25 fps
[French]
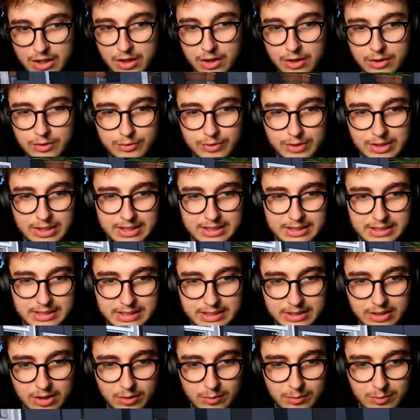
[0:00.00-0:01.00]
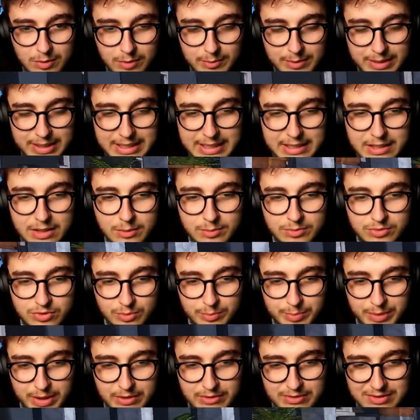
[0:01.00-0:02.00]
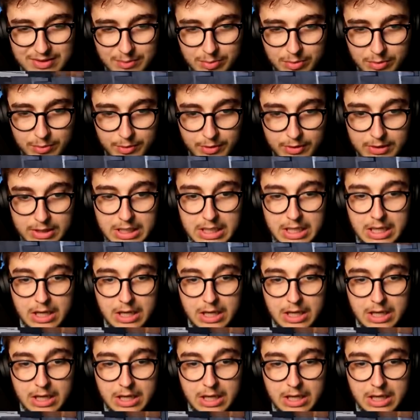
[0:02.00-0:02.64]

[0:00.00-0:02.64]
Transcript: Euh, voilà, il est comme, bah il est comme son père tout simplement.